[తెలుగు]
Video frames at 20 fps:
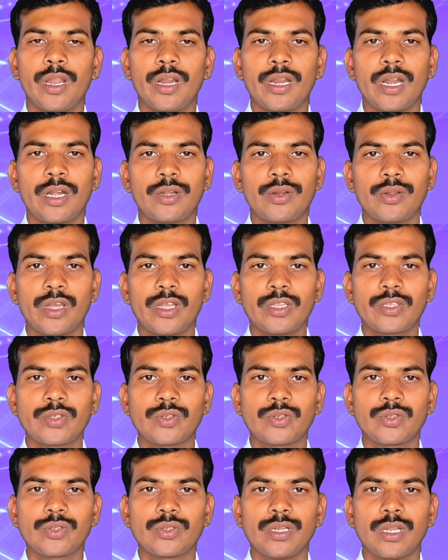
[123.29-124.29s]
అన్నట్టుగా
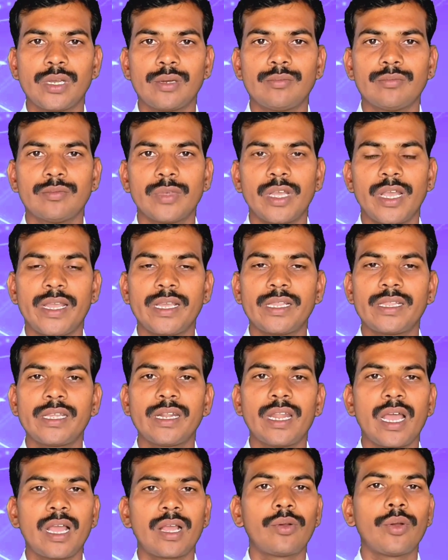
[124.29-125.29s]
చూస్తున్నాం అయితే
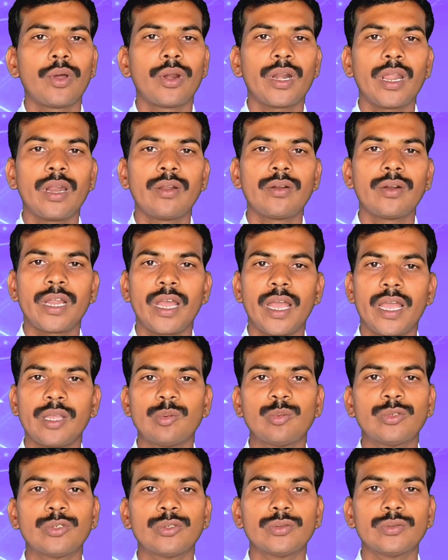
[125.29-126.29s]
నా గొర్రెలను
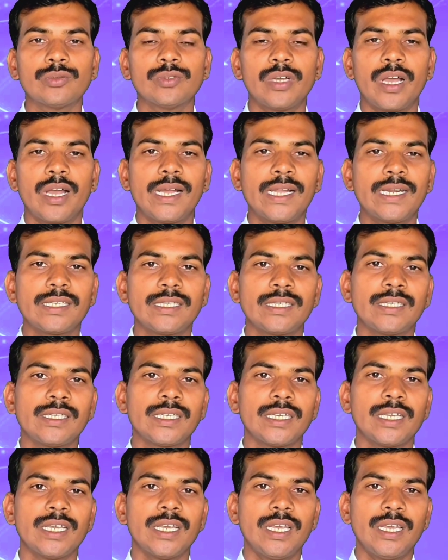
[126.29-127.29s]
కాయము అని
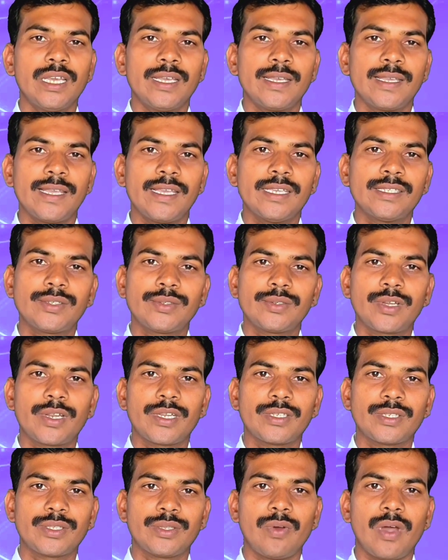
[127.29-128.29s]

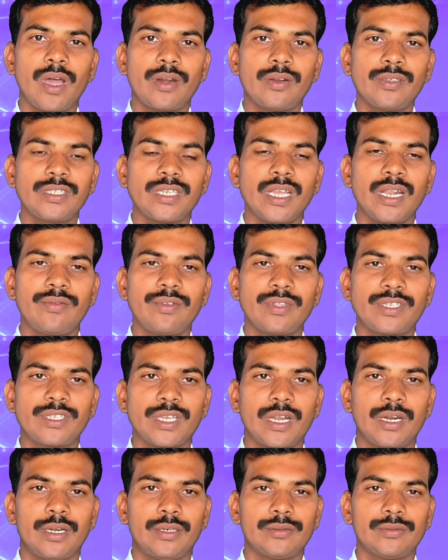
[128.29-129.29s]
యేసుక్రీస్తు వారు
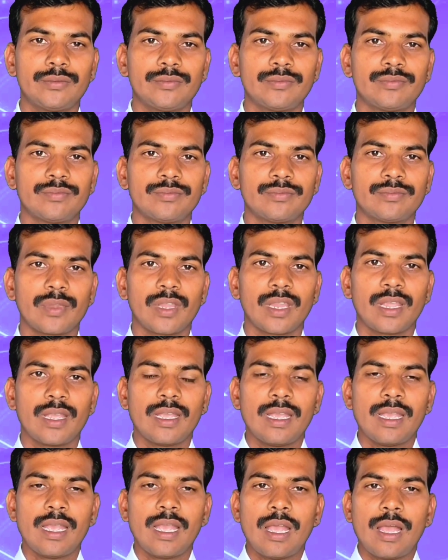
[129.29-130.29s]
సెలవిచ్చాడు
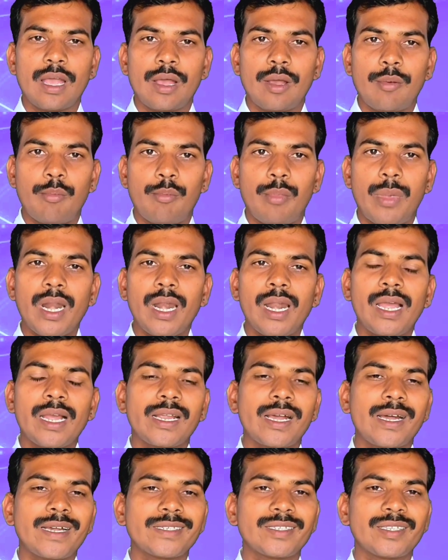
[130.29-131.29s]
మరలా
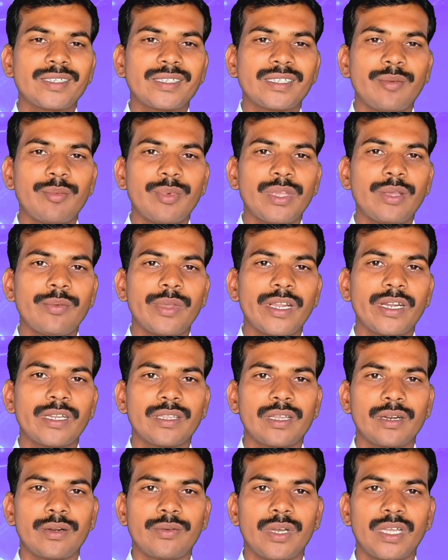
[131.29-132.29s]
కాస్త సమయమైన
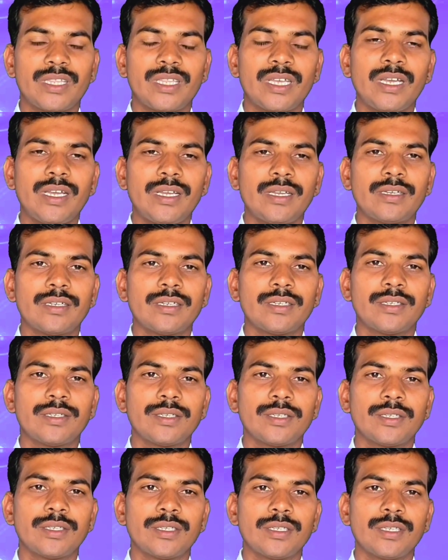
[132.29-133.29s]
తరువాత
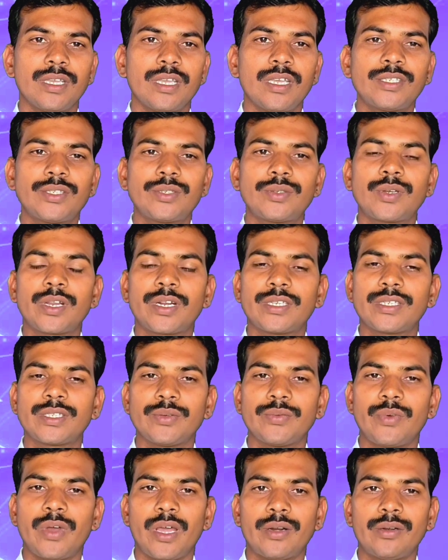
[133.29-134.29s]

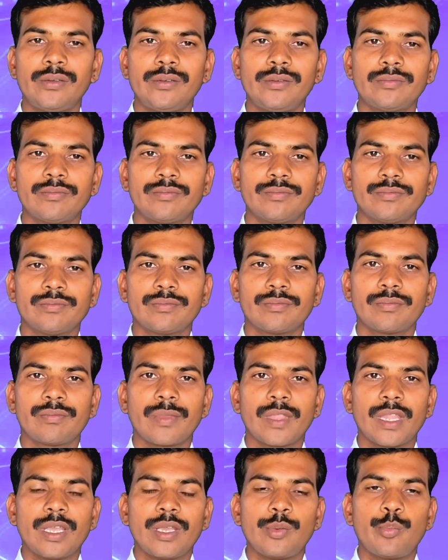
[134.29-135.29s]
యేసుక్రీస్తు వారు
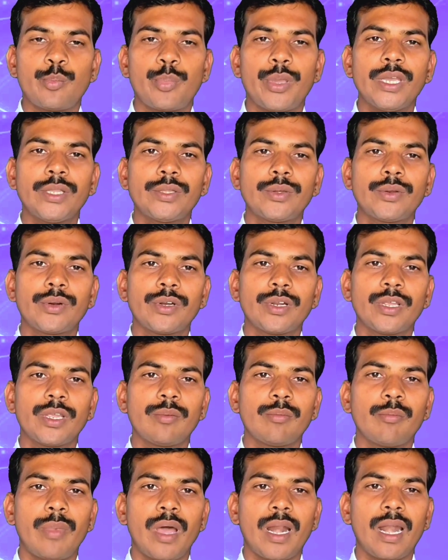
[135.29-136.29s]
పేతురుని
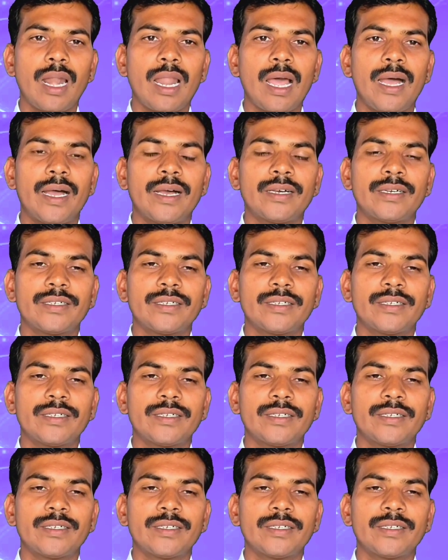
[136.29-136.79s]
మరలా